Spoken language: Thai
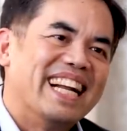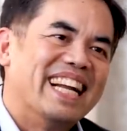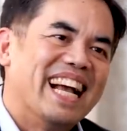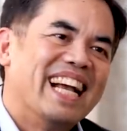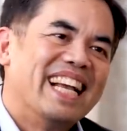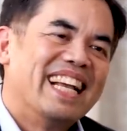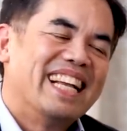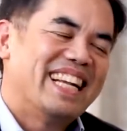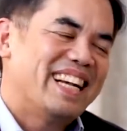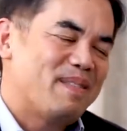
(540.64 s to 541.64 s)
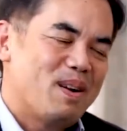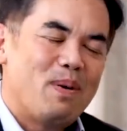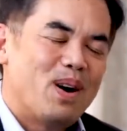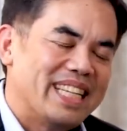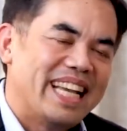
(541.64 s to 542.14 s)
ธารณะนะครับก็พ
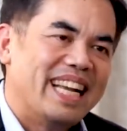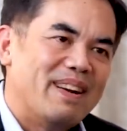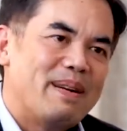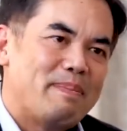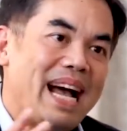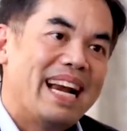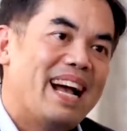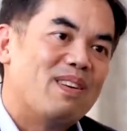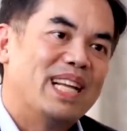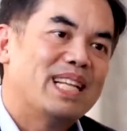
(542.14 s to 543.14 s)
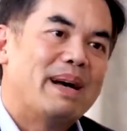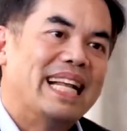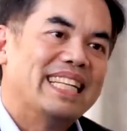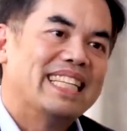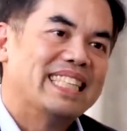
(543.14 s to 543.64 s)
อจะเห็นแล้วว่าภาระของรัฐบาล
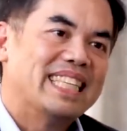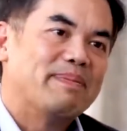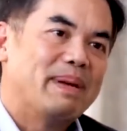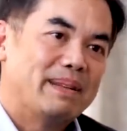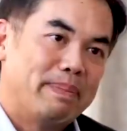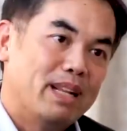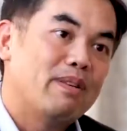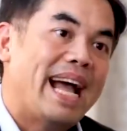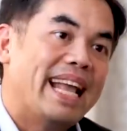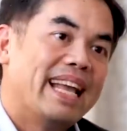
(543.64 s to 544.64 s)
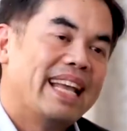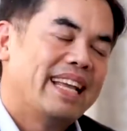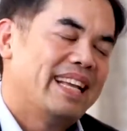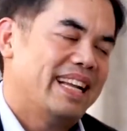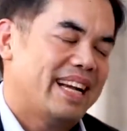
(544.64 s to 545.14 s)
จริงๆเป็นเป็นเท่าไหร่
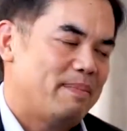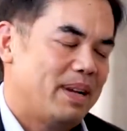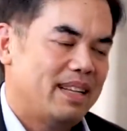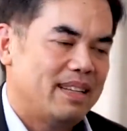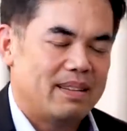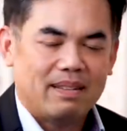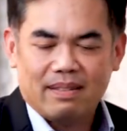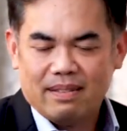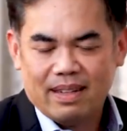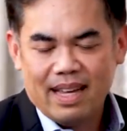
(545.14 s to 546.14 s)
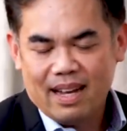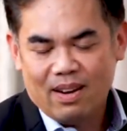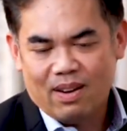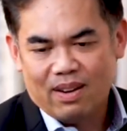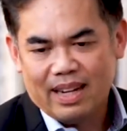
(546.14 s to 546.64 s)
นะครับเพราะฉะนั้นเรื่อง
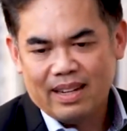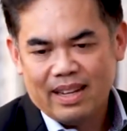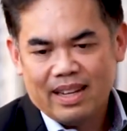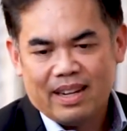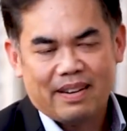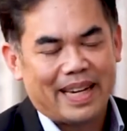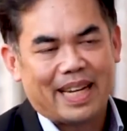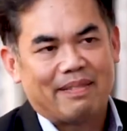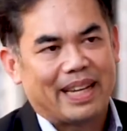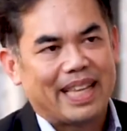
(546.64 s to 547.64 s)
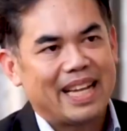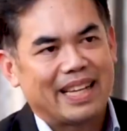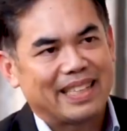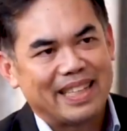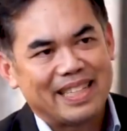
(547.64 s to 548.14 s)
ของเครดิตเรตติ้งเอ
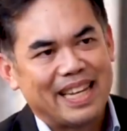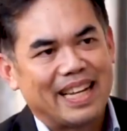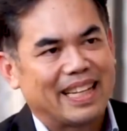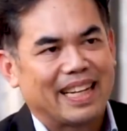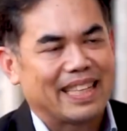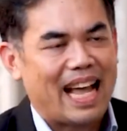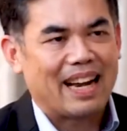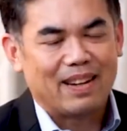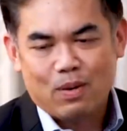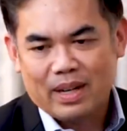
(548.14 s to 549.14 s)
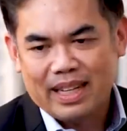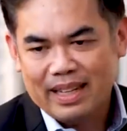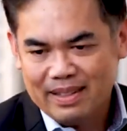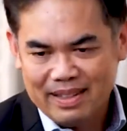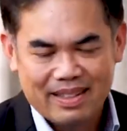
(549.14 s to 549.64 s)
เจนซี่อะไรต่าง ๆ หรือคนที่
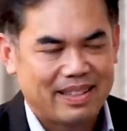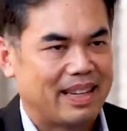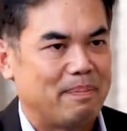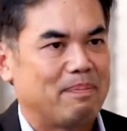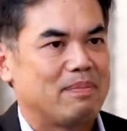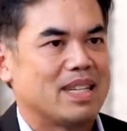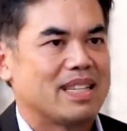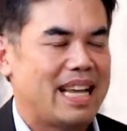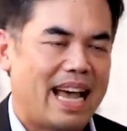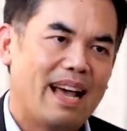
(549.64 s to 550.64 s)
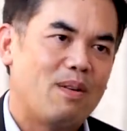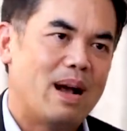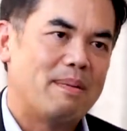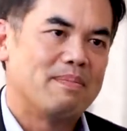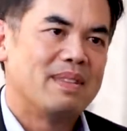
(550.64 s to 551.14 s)
จะศึกษาค
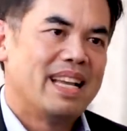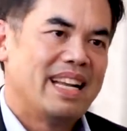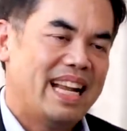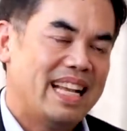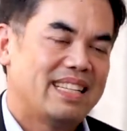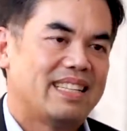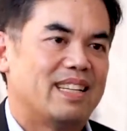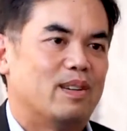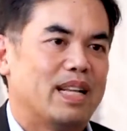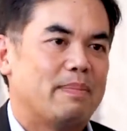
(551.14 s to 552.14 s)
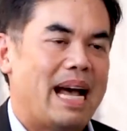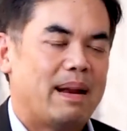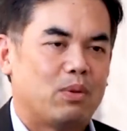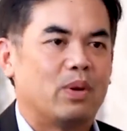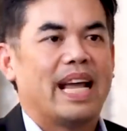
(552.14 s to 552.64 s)
วามน่าเชื่อถือของรัฐบาล
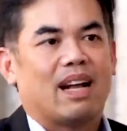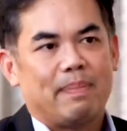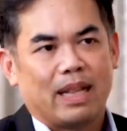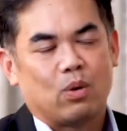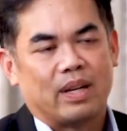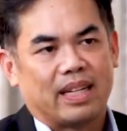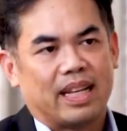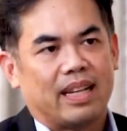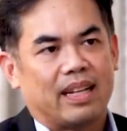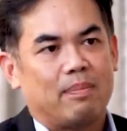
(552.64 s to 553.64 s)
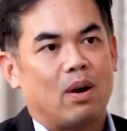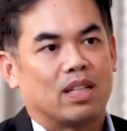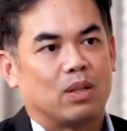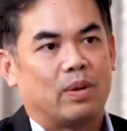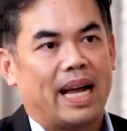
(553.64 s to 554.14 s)
ตัวนี้ก็เป็นตัวหนึ่งที่ที่พอ
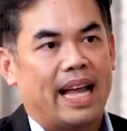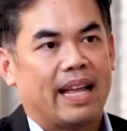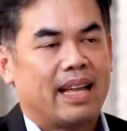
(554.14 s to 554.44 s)
จะดูได้